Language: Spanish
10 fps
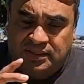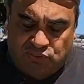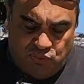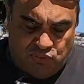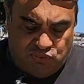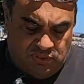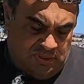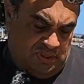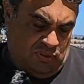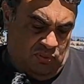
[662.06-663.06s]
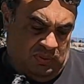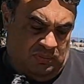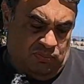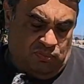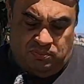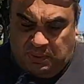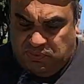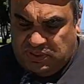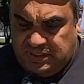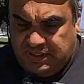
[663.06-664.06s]
las dos. Lo vamos,
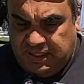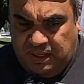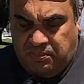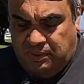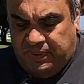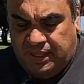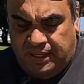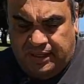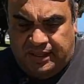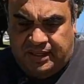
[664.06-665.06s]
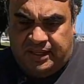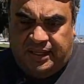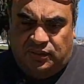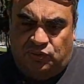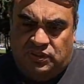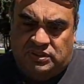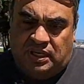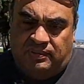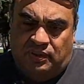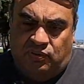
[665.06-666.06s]
vamos a encender la primera
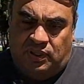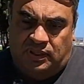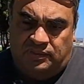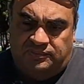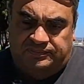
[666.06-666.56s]
retroexcavadora.